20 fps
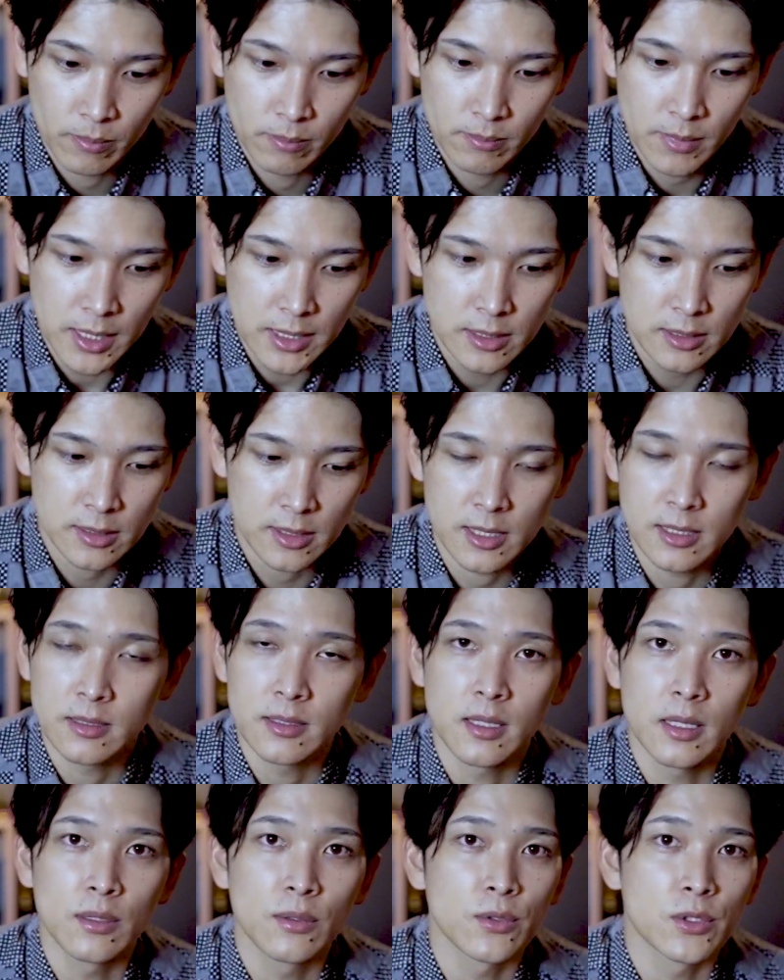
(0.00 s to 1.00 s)
まず前
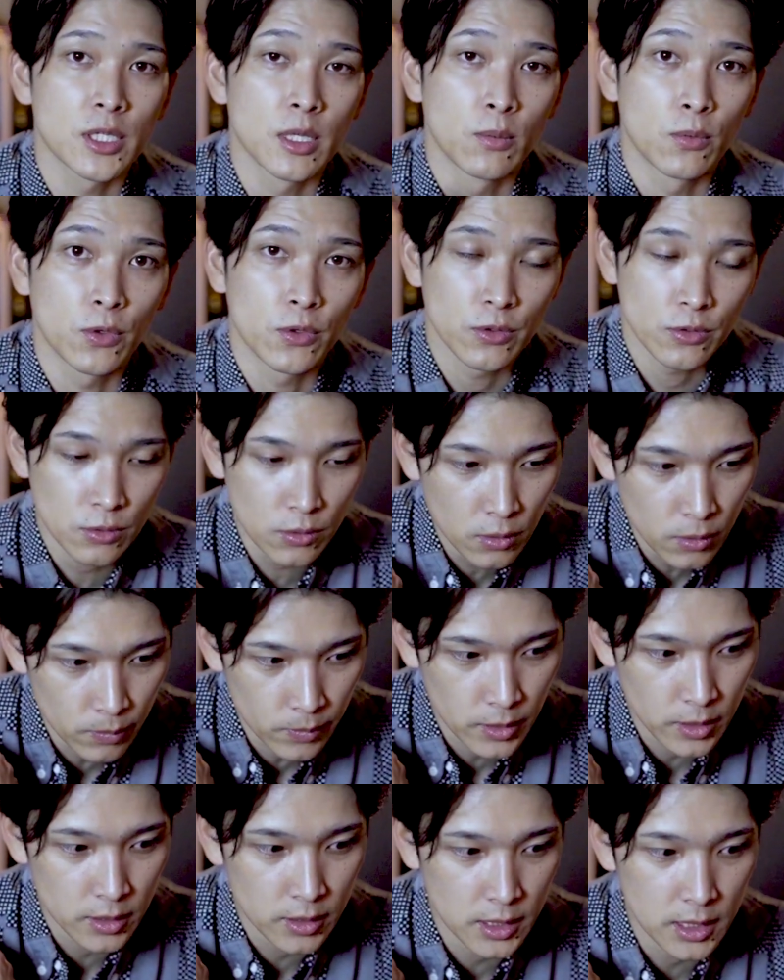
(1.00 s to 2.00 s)
提として僕
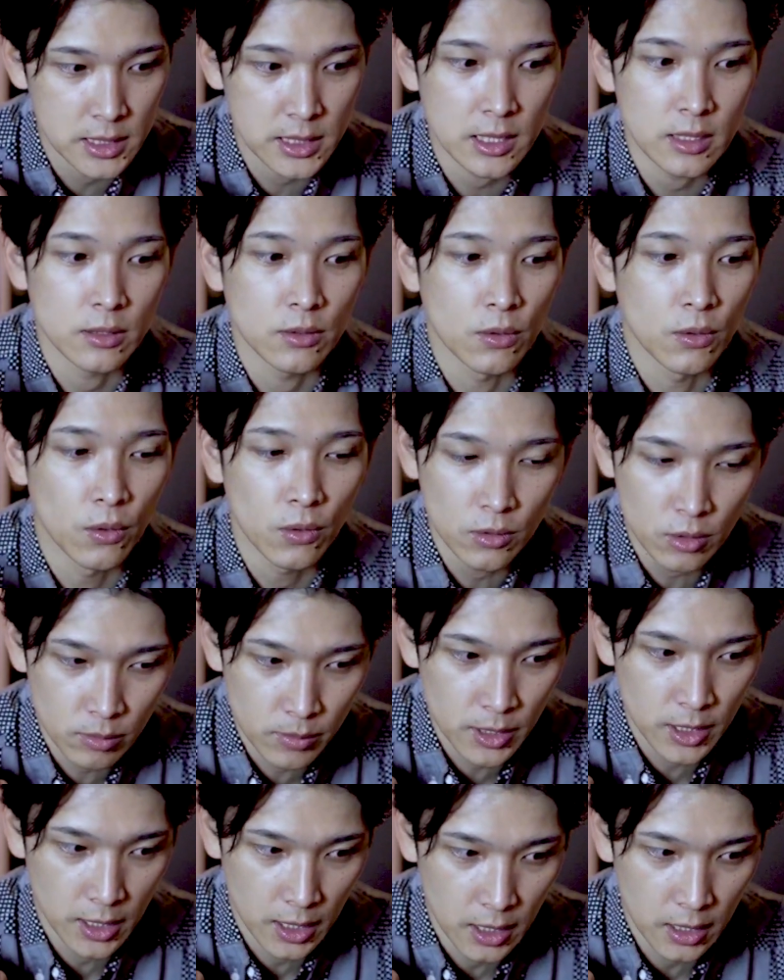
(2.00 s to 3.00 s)
のデザインの好
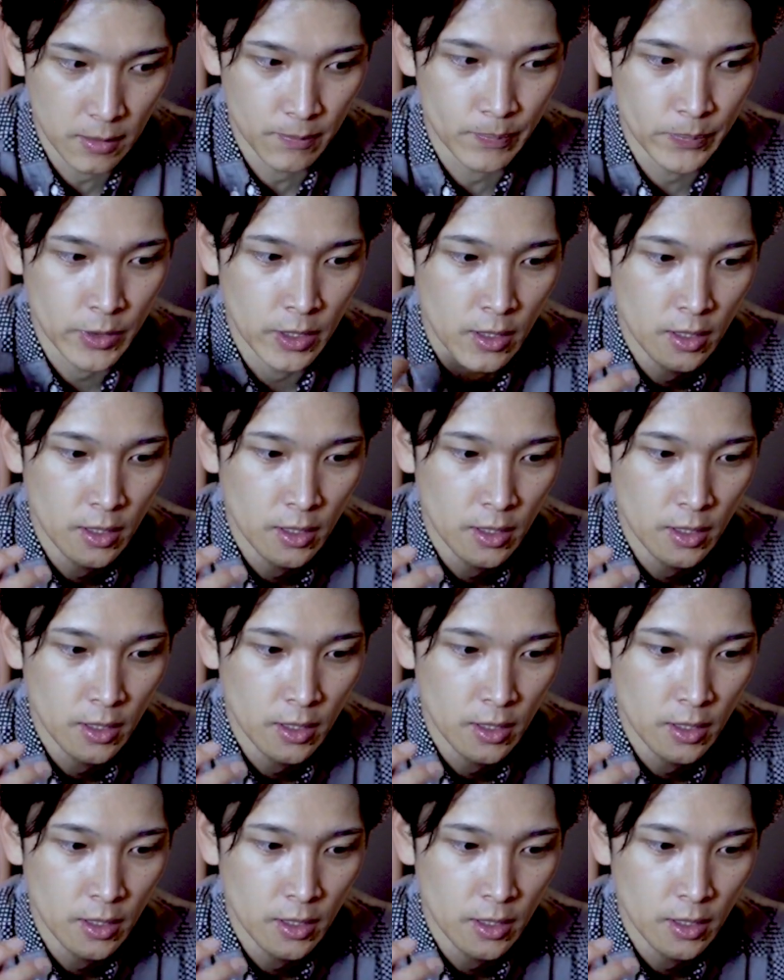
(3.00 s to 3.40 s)
みが、